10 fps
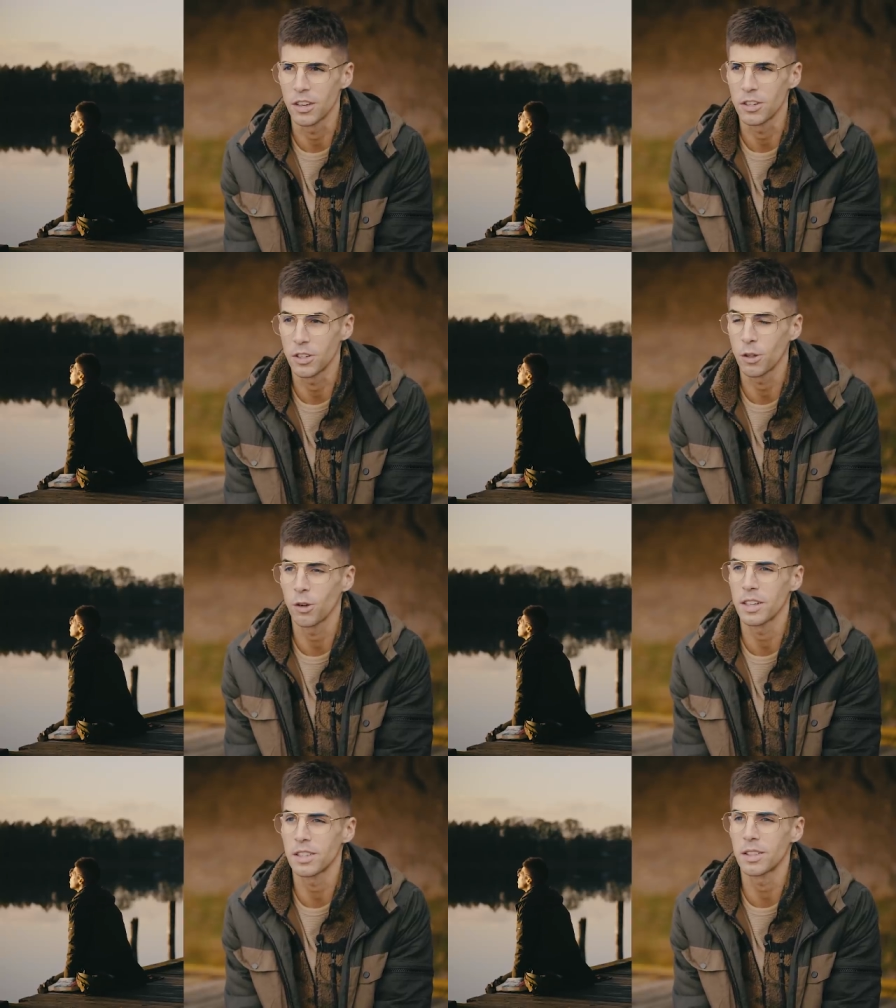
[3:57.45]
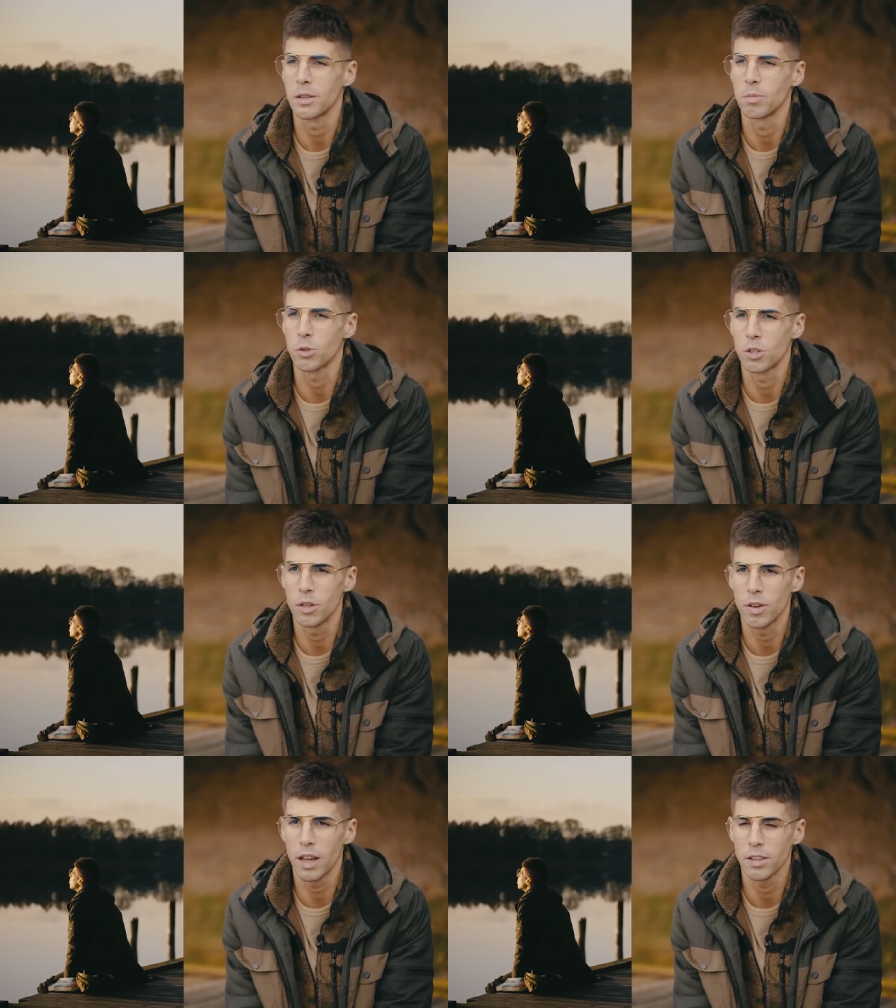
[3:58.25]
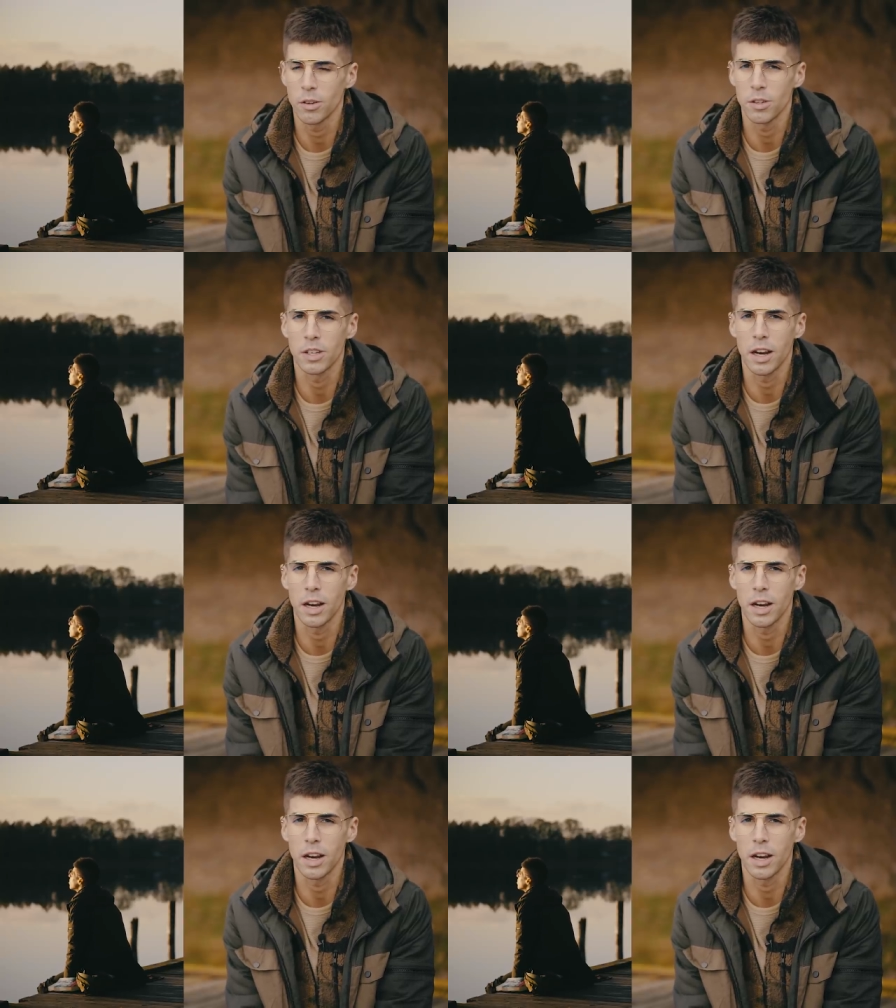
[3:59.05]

I że to jest możliwe, to jest